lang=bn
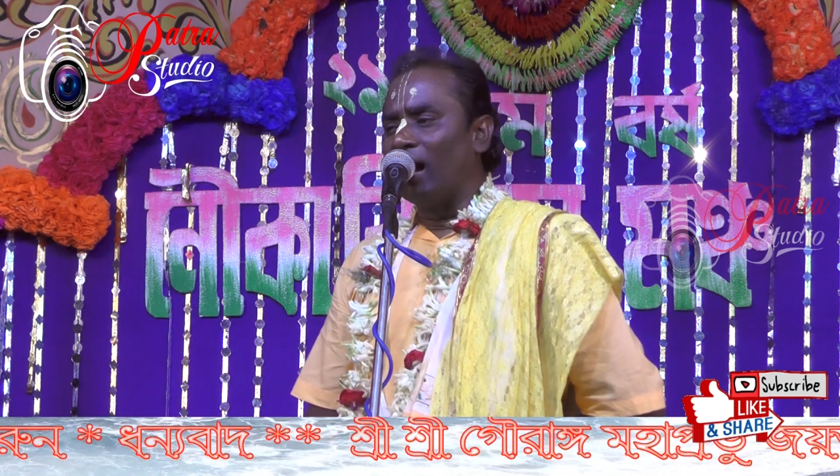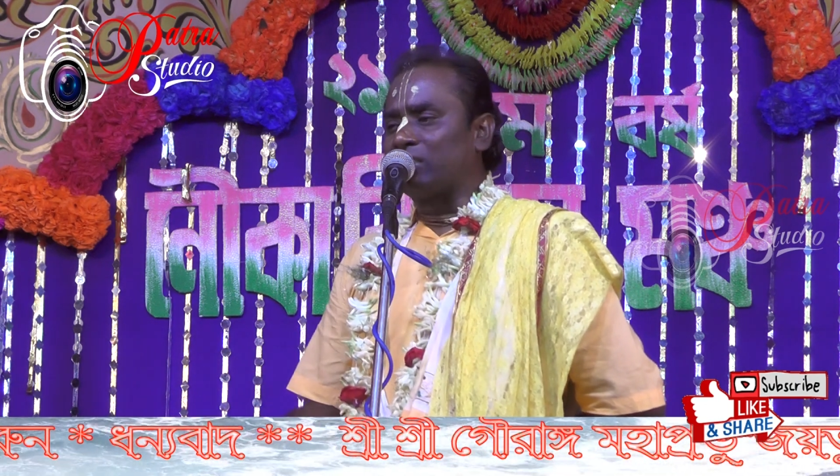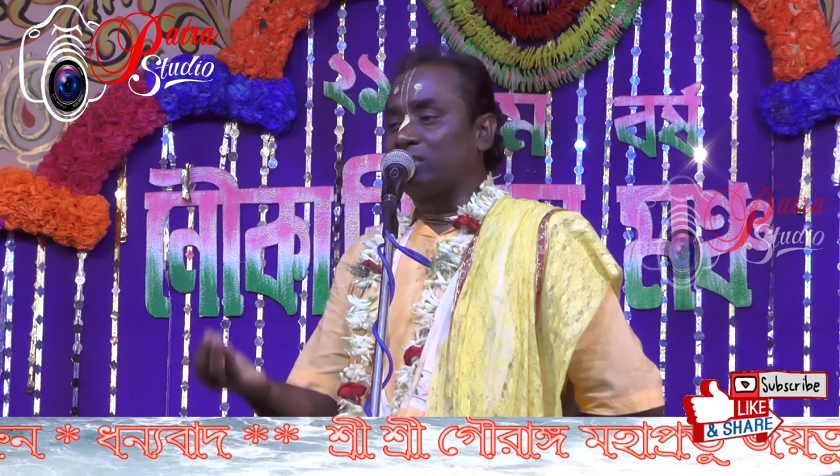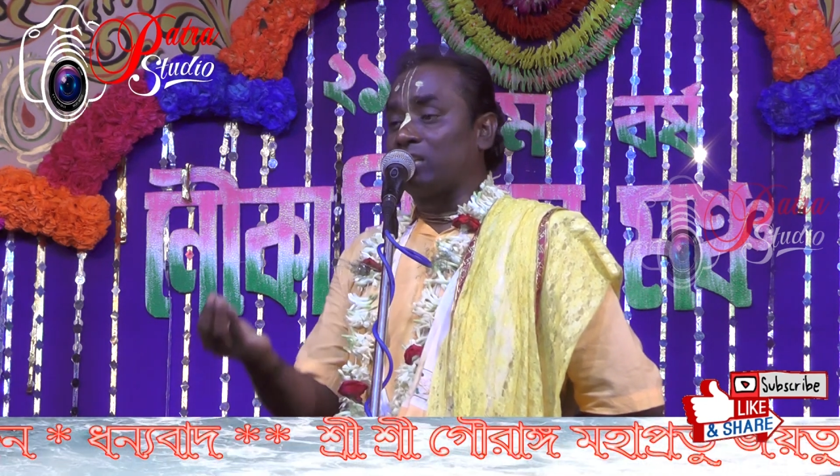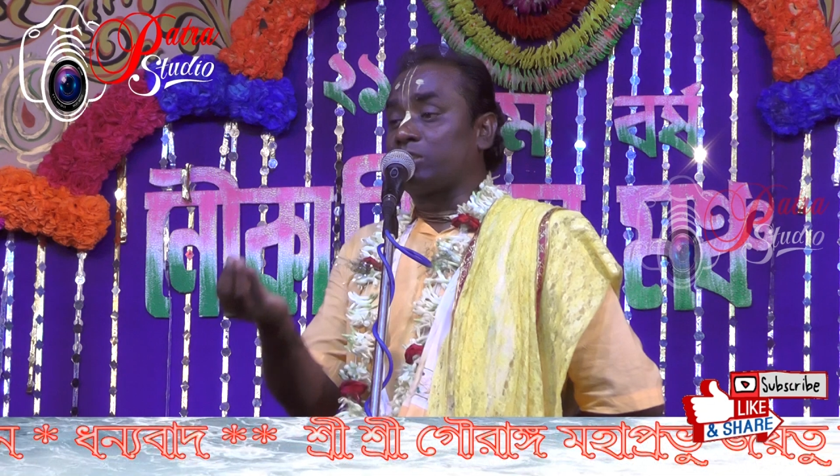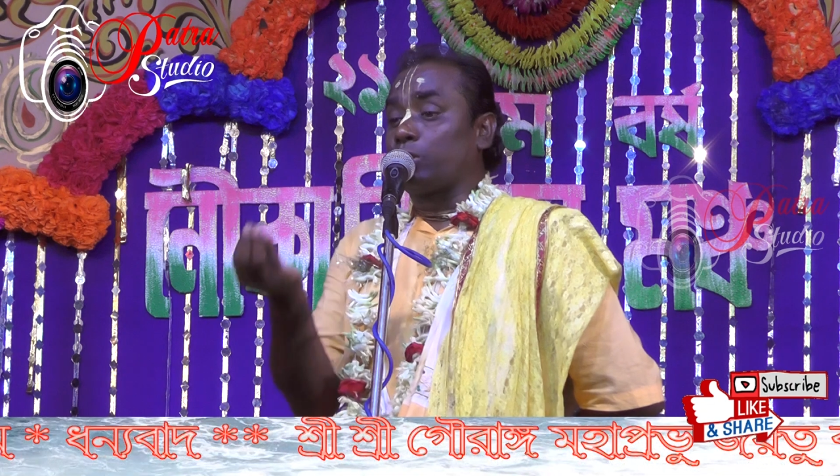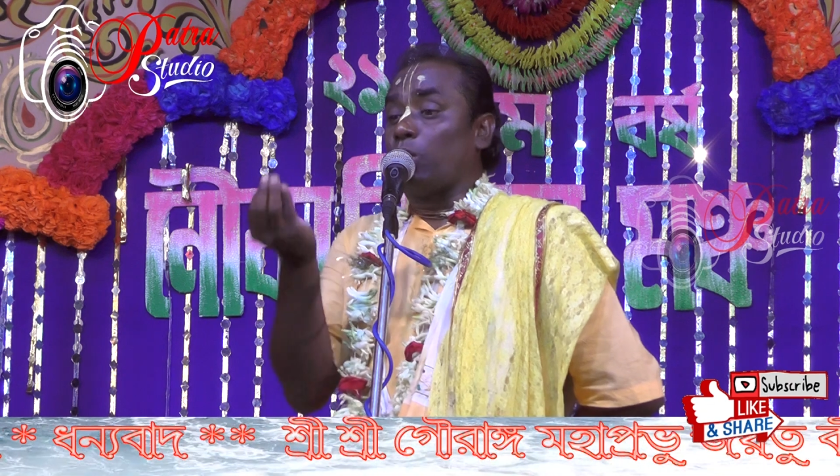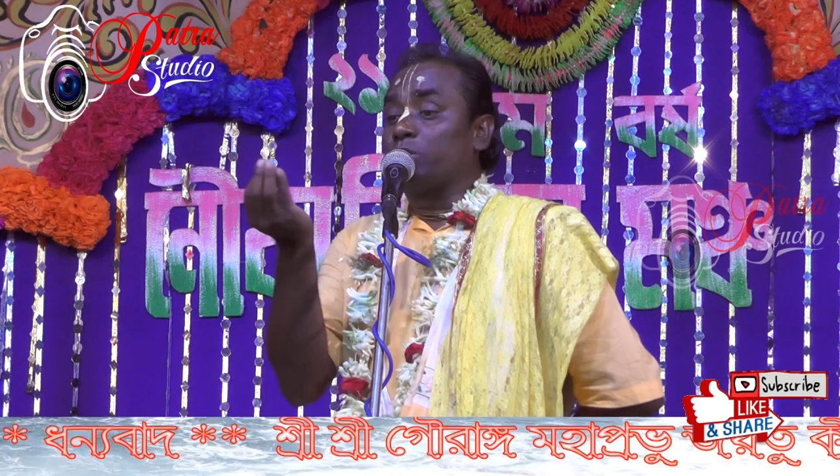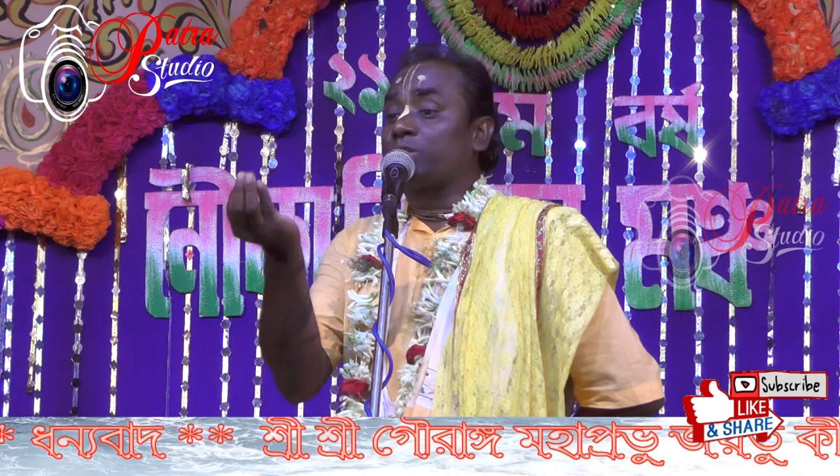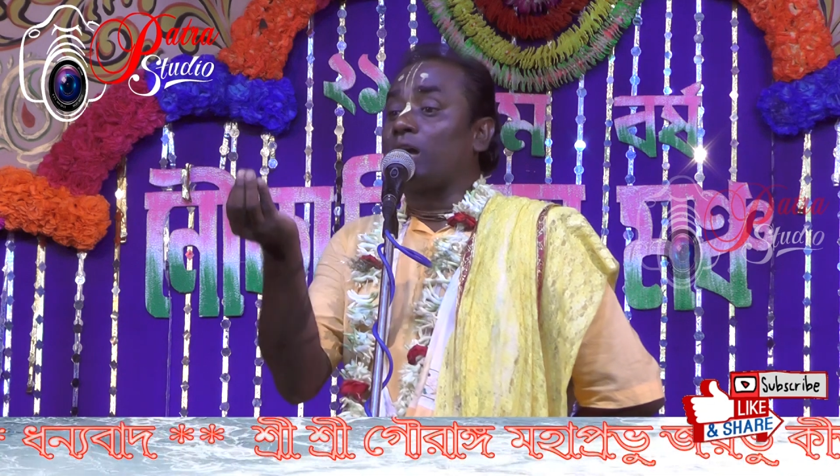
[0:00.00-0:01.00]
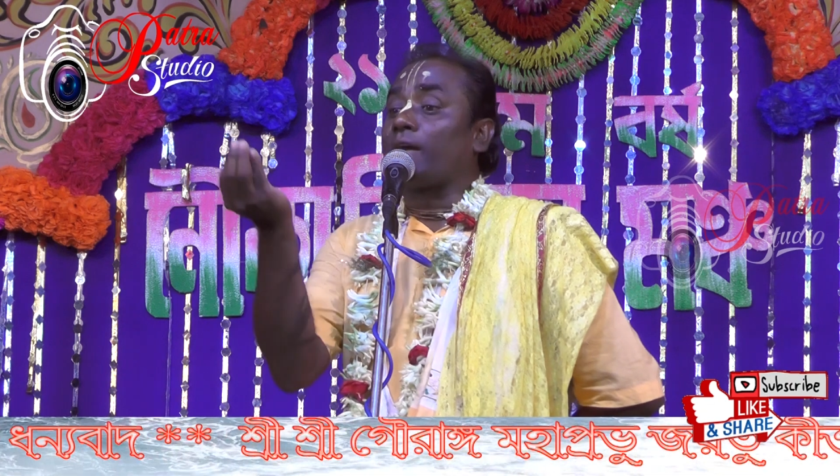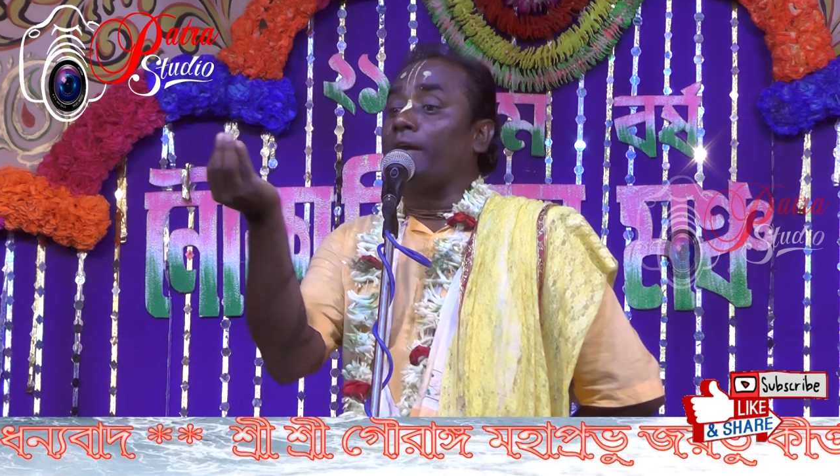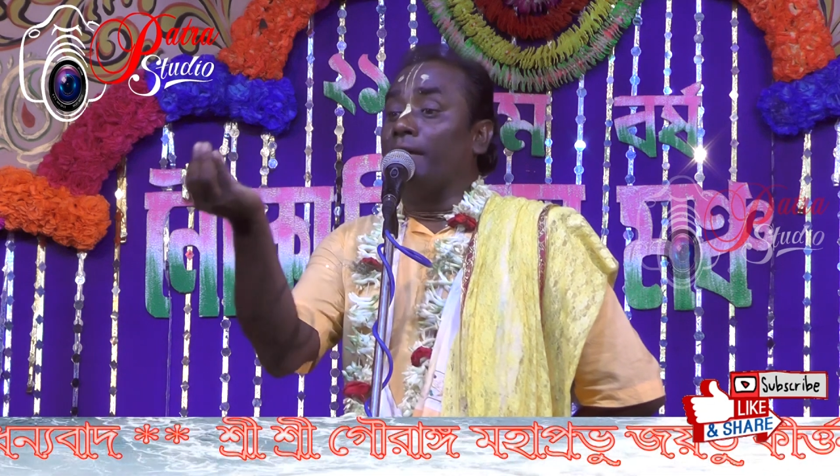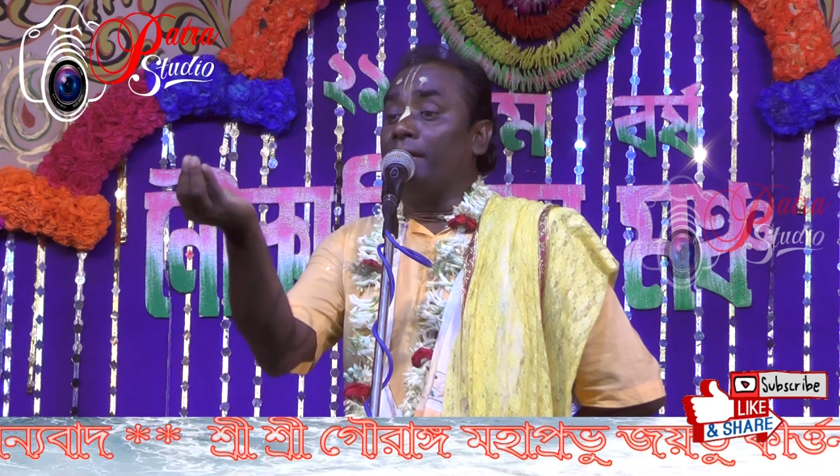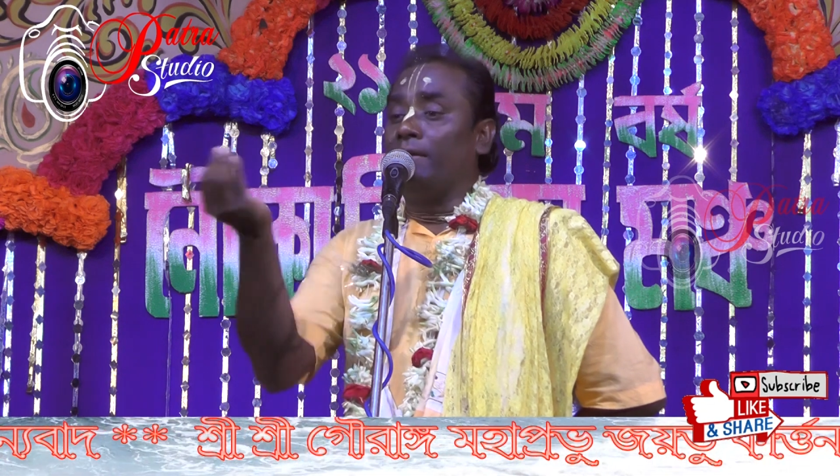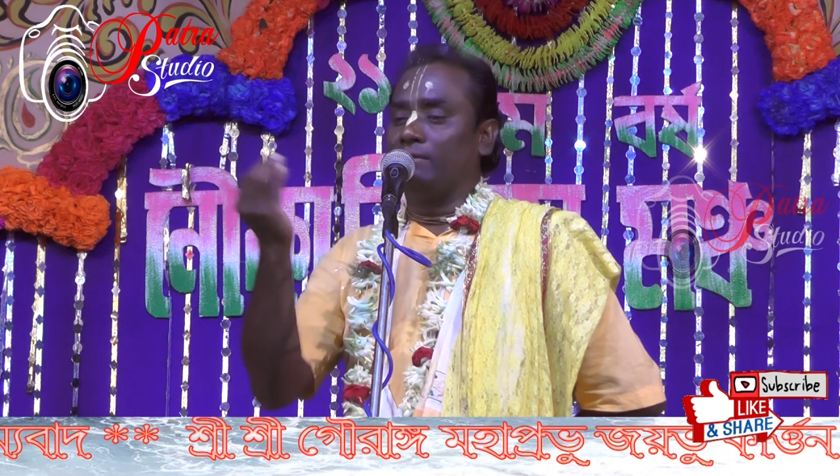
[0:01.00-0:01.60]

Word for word: আর তার রসটা কি